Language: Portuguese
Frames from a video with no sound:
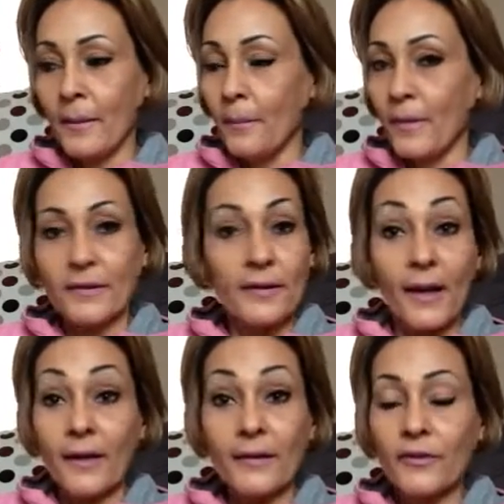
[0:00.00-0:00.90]
Mas
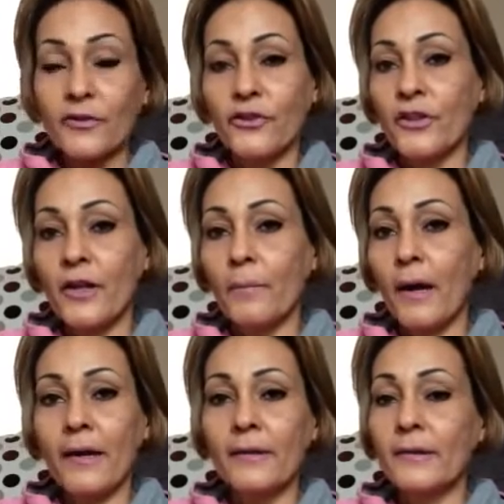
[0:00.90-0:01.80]
cada dia
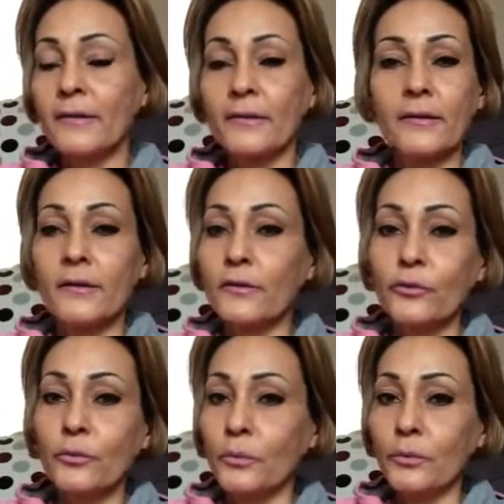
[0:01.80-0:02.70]
mais
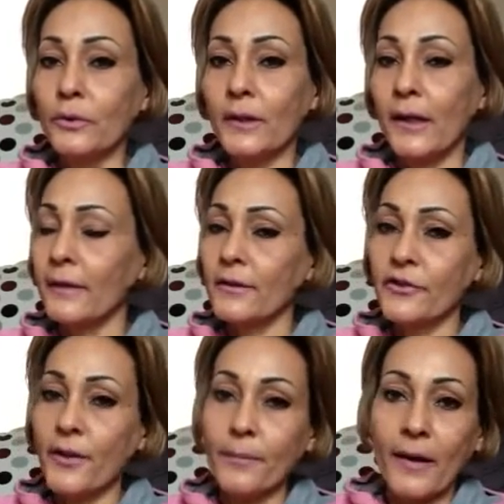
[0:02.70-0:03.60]
isso muda, cada
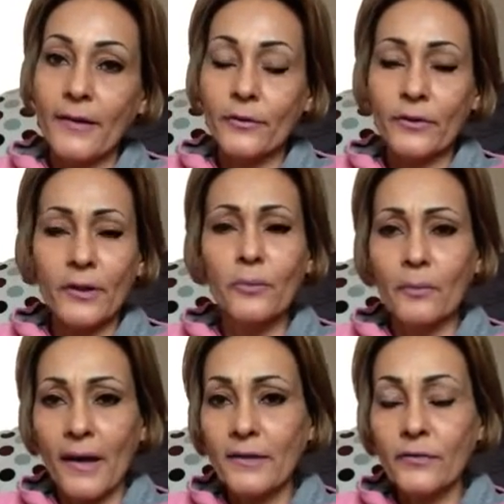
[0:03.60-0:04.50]
dia mais eu tenho
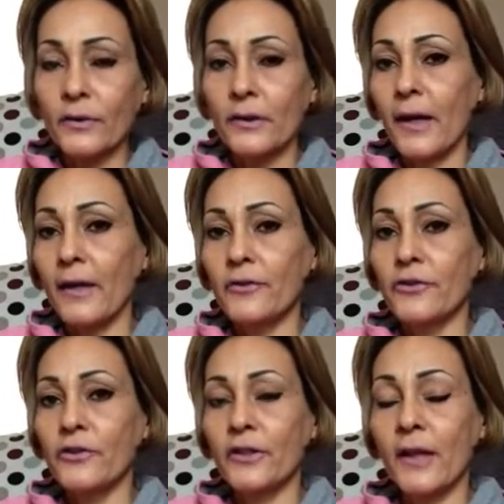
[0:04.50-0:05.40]
mais vontade
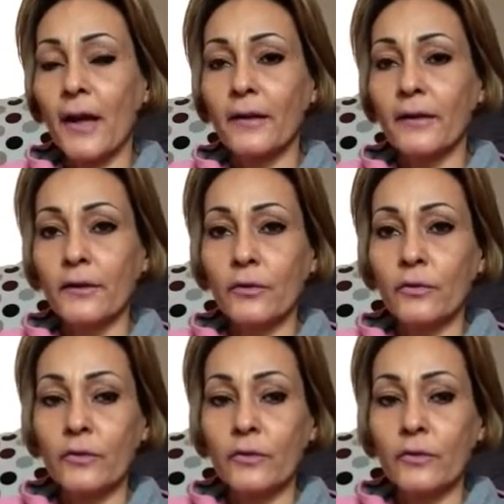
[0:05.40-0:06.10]
de estar aqui com